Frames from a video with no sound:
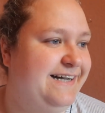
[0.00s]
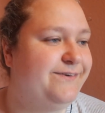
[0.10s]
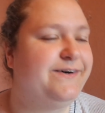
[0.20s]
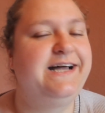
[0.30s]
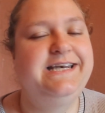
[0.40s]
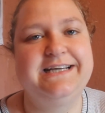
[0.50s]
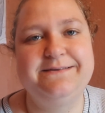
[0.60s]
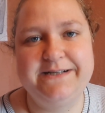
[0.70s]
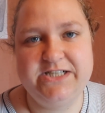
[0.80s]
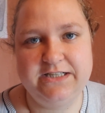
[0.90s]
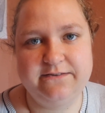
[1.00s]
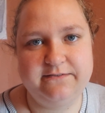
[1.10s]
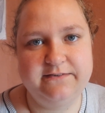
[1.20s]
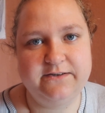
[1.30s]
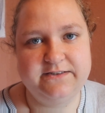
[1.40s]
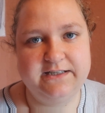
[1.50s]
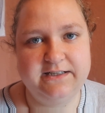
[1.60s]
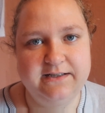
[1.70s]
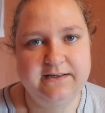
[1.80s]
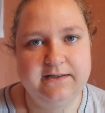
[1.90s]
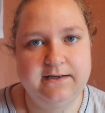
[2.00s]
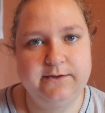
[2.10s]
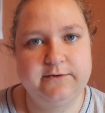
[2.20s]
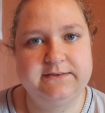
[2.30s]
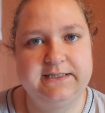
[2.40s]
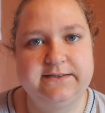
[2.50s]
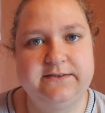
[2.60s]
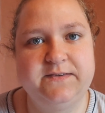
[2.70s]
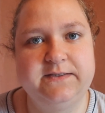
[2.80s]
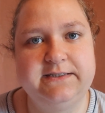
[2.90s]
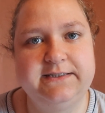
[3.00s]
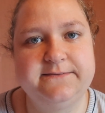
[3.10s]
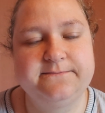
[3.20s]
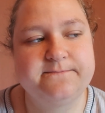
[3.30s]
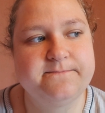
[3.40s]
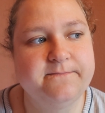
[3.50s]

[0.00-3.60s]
Auch andere Mannschaften außer Hannover 96.